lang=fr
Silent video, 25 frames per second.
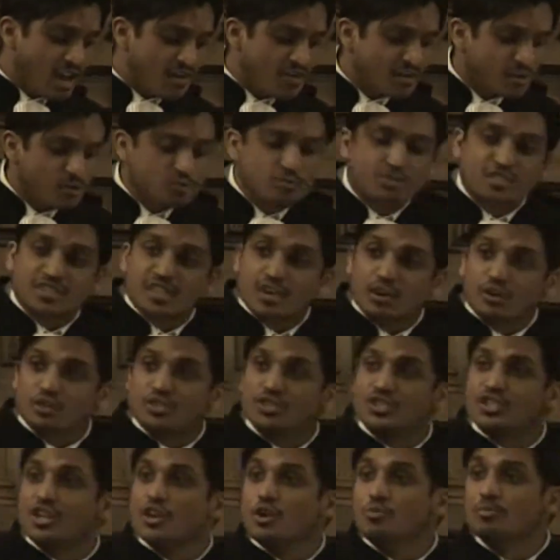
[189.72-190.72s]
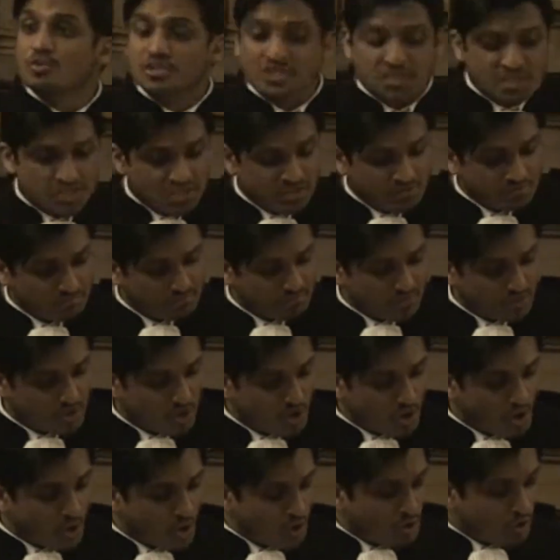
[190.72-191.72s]
avec une séance chez le psy,
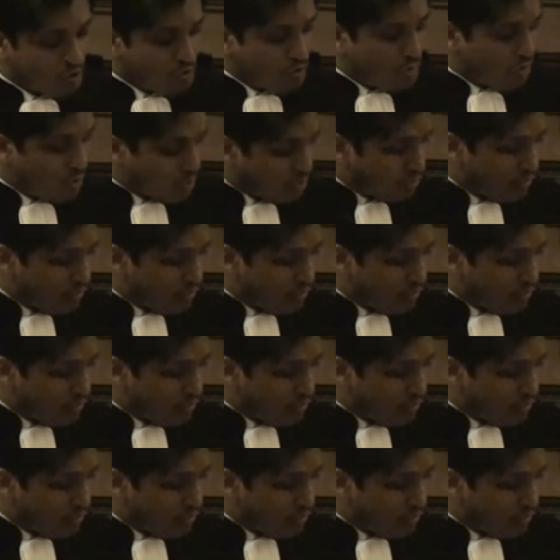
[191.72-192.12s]
que